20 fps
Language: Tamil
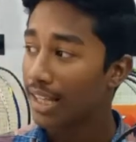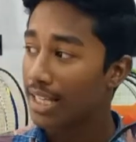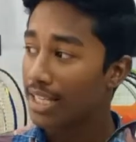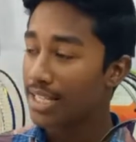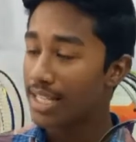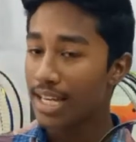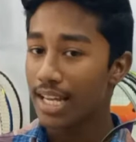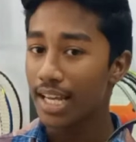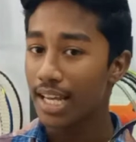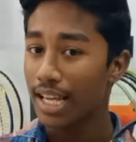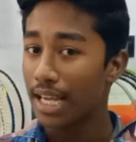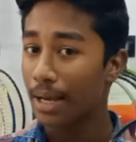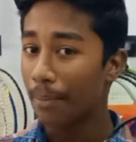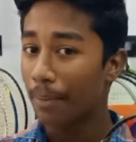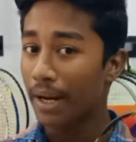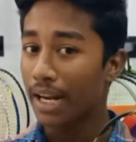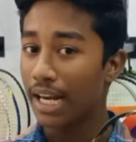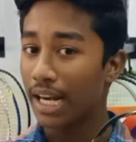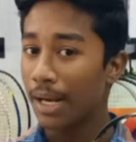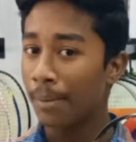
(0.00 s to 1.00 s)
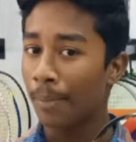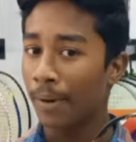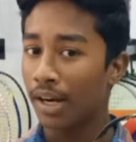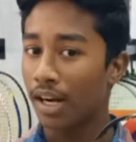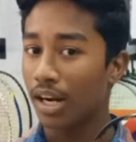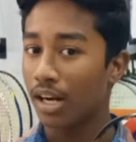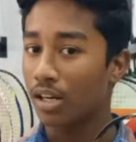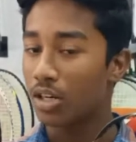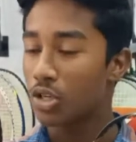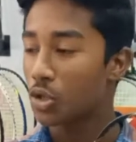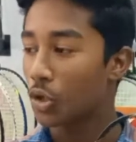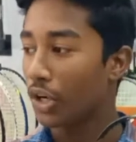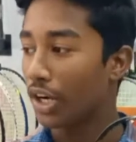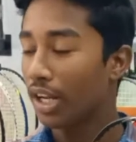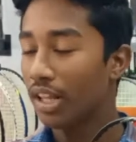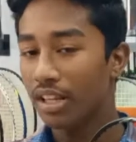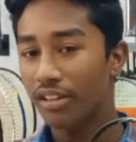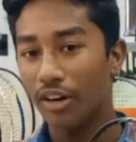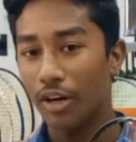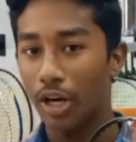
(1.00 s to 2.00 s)
அந்த ஸ்ட்ரிங் எப்படி ரெடி பண்ணுறாங்கன்னு
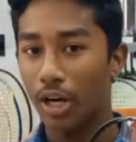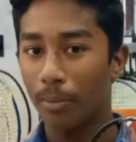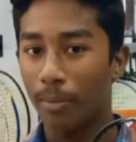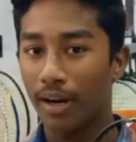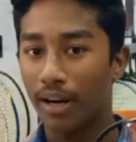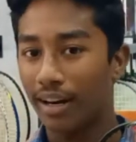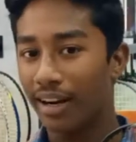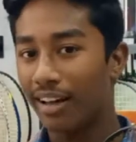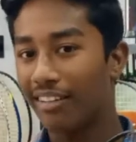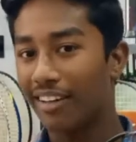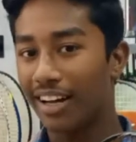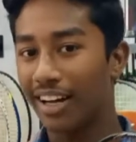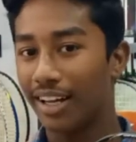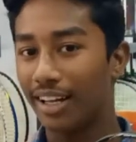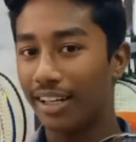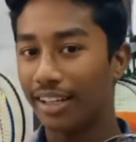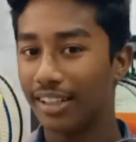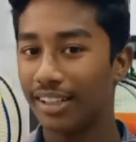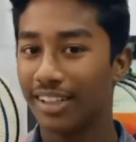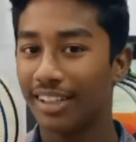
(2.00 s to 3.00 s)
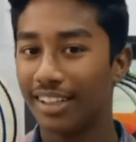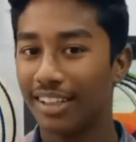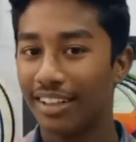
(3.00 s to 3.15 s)
சொல்லிட்டு இந்த வீடியோவில் பார்க்கலாம் அவங்க